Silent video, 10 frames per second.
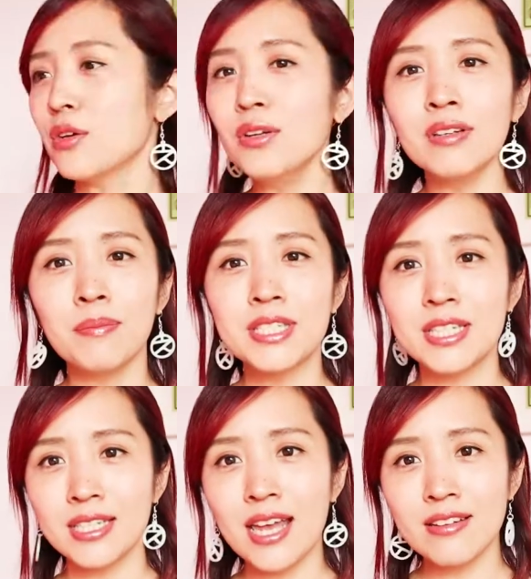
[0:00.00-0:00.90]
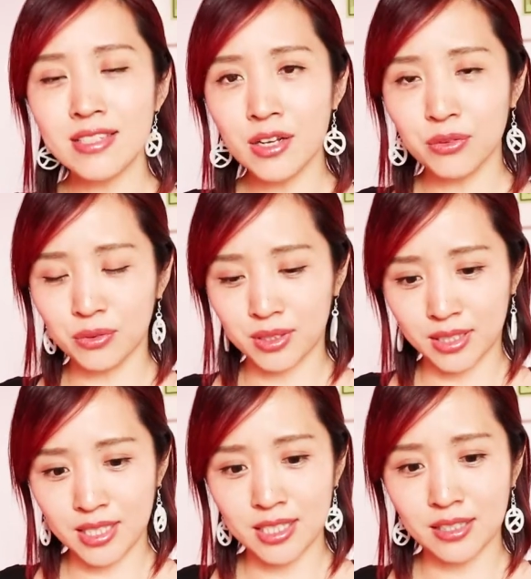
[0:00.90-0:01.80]
そういうのは別にネイルサロンとか
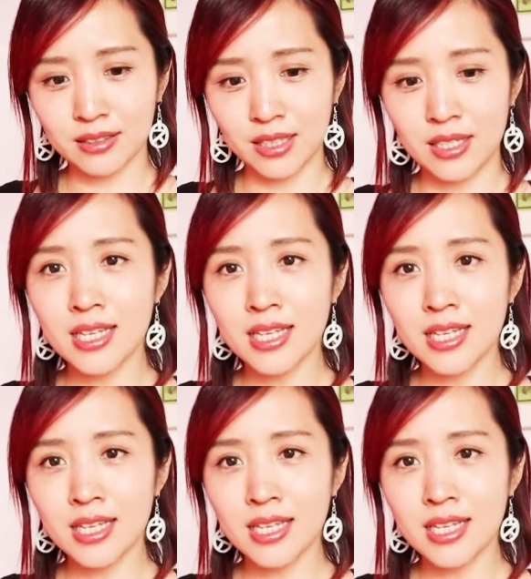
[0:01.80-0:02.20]
だけじゃなくて、